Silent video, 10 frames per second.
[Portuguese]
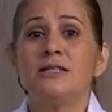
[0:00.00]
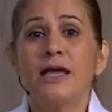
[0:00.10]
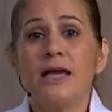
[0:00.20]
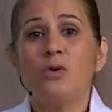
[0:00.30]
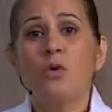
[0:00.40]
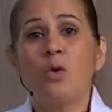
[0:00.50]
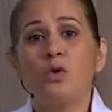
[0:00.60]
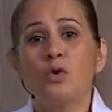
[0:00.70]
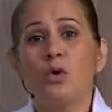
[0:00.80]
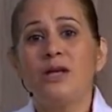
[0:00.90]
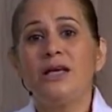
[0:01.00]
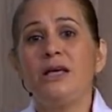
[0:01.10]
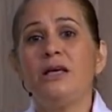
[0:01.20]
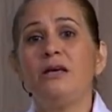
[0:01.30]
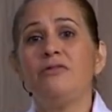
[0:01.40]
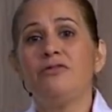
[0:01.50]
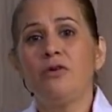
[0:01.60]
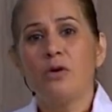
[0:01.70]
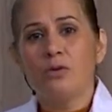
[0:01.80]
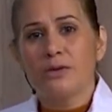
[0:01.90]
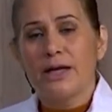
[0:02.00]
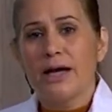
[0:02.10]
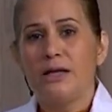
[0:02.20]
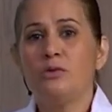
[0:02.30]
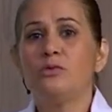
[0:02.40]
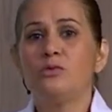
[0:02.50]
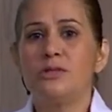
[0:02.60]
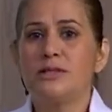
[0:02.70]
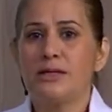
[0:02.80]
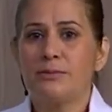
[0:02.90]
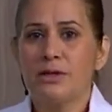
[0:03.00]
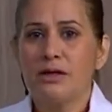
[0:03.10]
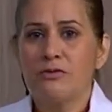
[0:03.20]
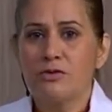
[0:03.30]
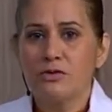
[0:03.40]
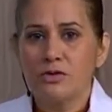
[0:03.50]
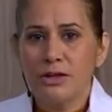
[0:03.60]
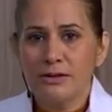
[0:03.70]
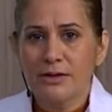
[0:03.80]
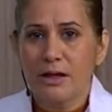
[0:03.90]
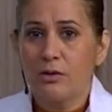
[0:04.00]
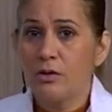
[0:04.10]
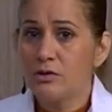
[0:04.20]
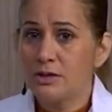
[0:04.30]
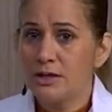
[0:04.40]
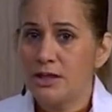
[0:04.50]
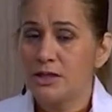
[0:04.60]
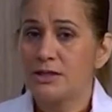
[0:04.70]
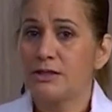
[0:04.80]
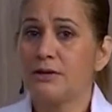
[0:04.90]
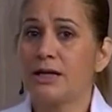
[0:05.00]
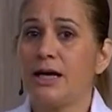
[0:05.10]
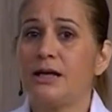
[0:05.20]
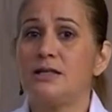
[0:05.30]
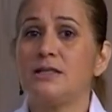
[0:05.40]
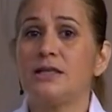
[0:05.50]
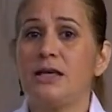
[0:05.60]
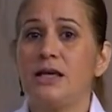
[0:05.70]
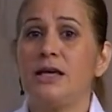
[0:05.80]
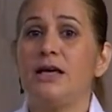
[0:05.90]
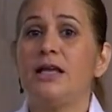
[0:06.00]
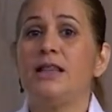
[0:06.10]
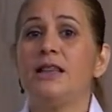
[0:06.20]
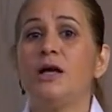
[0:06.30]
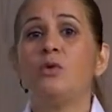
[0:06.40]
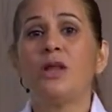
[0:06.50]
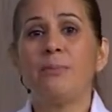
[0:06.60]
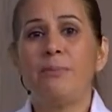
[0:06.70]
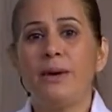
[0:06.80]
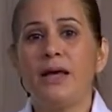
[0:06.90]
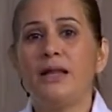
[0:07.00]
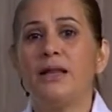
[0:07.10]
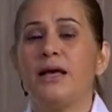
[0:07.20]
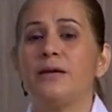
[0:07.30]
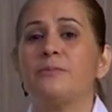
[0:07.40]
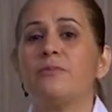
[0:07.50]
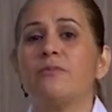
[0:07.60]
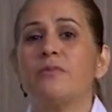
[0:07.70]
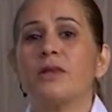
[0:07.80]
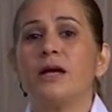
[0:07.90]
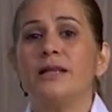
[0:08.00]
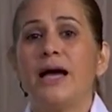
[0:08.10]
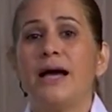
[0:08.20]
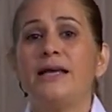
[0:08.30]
têm o controle involuntário do sistema nervoso central, ou seja, são aquelas que não dependem da